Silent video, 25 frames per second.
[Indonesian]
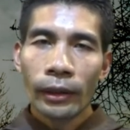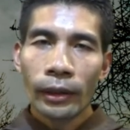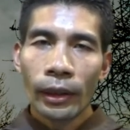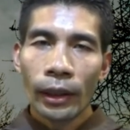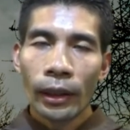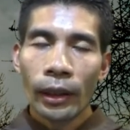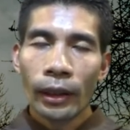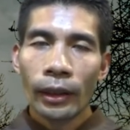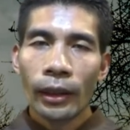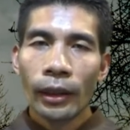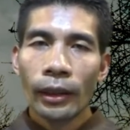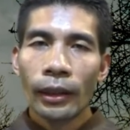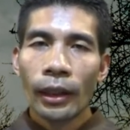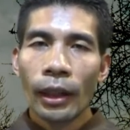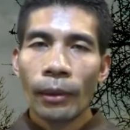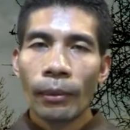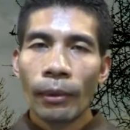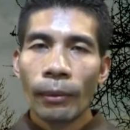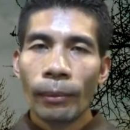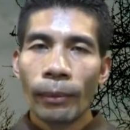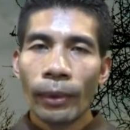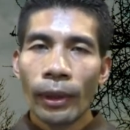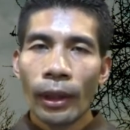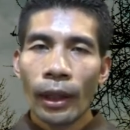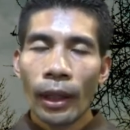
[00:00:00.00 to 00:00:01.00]
cara kita
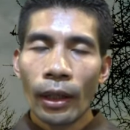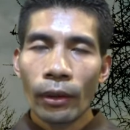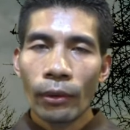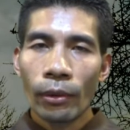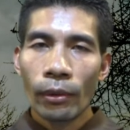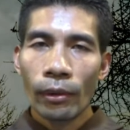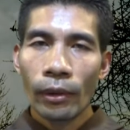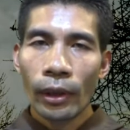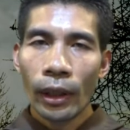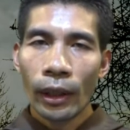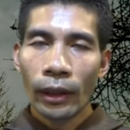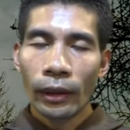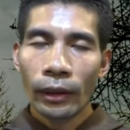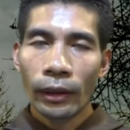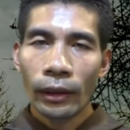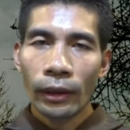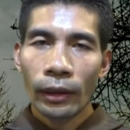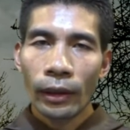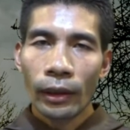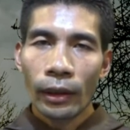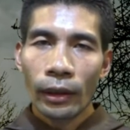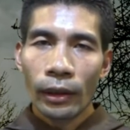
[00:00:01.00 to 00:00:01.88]
memperlakukan